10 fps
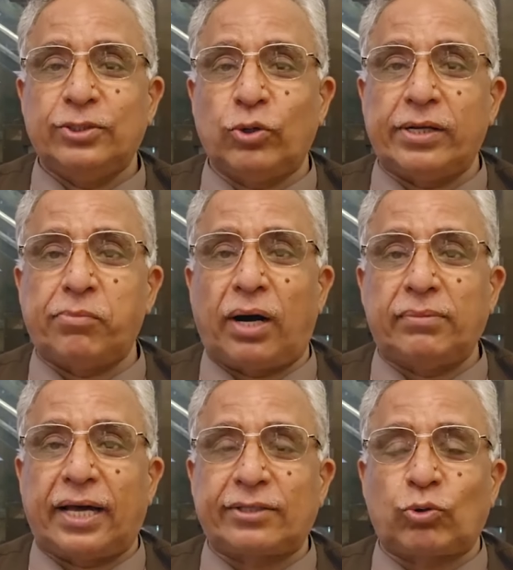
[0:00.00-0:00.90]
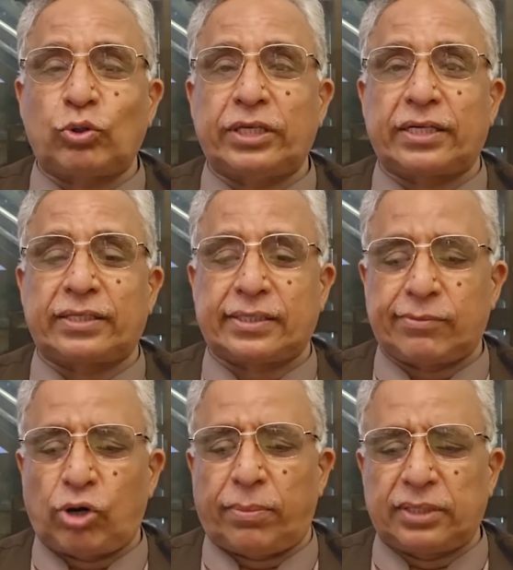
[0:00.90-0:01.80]
जो इन मामला को देखते थे
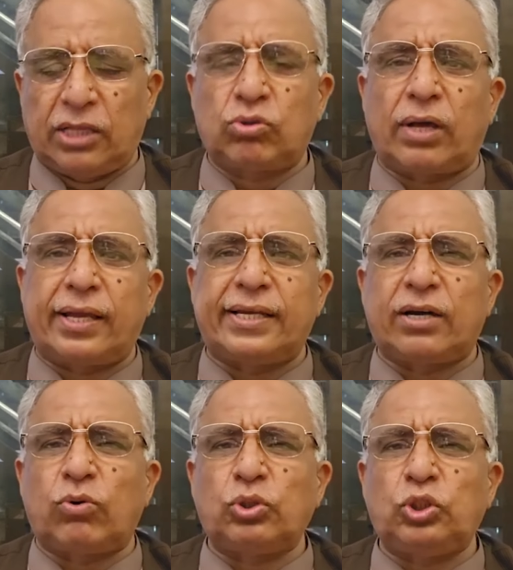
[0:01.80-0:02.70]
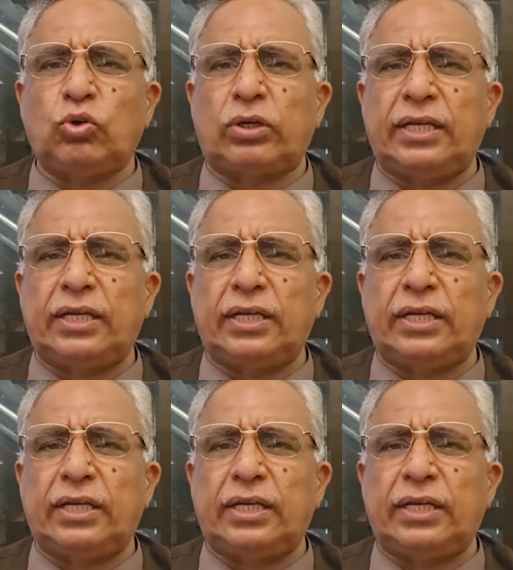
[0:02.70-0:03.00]
मोहम्मद अली दुरानी ने कोशिश तो